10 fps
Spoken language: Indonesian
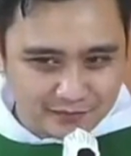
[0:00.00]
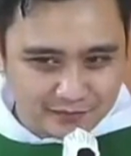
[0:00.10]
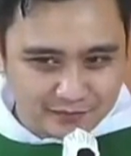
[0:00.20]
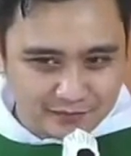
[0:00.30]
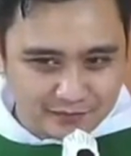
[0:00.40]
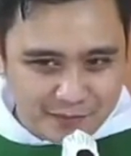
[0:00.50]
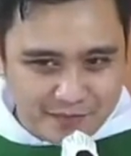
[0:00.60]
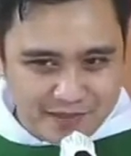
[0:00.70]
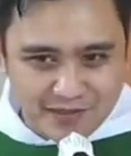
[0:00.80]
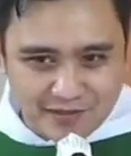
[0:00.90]

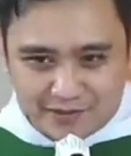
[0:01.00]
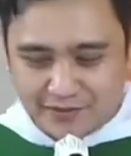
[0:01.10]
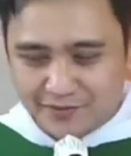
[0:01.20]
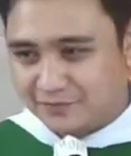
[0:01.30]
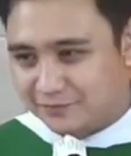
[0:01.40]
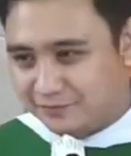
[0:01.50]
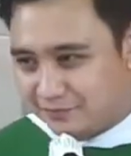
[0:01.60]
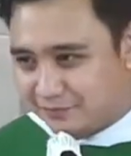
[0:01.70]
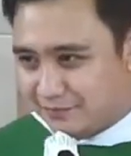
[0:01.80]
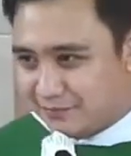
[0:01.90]
babysitter.
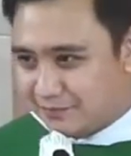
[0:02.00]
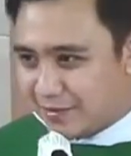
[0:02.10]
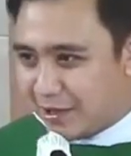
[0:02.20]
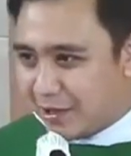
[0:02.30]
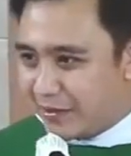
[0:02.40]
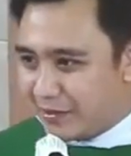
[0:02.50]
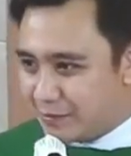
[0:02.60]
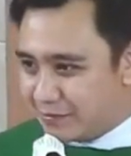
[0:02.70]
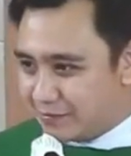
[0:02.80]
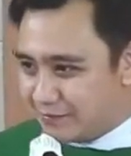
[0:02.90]
Kalau ribut
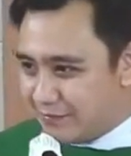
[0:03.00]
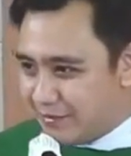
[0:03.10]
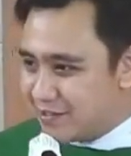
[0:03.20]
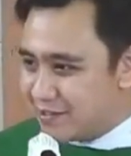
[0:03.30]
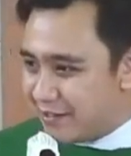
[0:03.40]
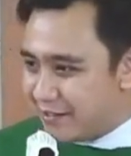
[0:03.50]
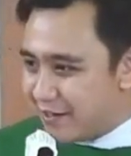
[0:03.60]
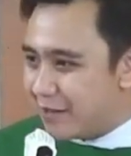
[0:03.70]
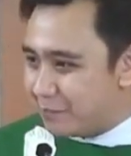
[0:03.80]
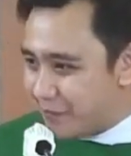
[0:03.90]
dijejelin HP.